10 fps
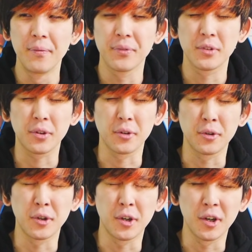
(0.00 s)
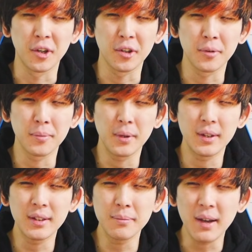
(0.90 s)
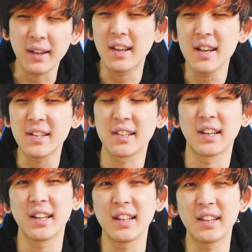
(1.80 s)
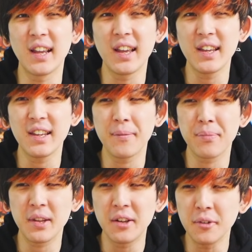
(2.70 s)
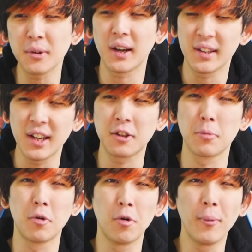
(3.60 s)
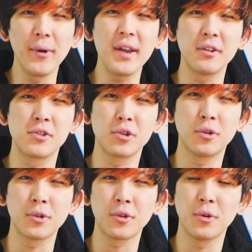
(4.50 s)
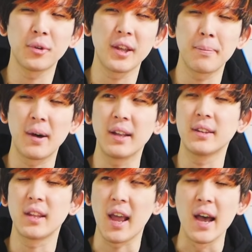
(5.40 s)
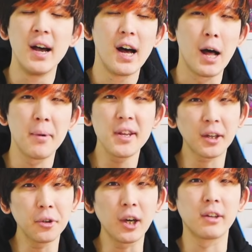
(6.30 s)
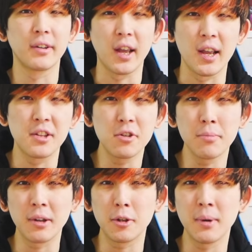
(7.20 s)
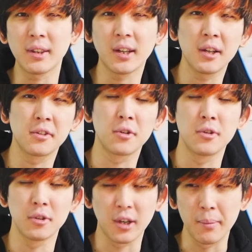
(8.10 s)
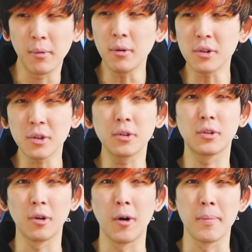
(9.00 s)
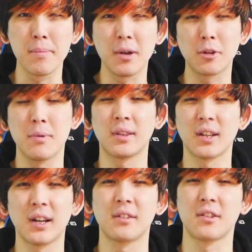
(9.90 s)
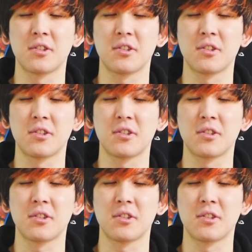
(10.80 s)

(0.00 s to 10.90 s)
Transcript: その、まあ軽視されているのかなとも思える状況ってやっぱあって、アメリカとかではね、一応まとまった数というか、もうちょっとまとまった数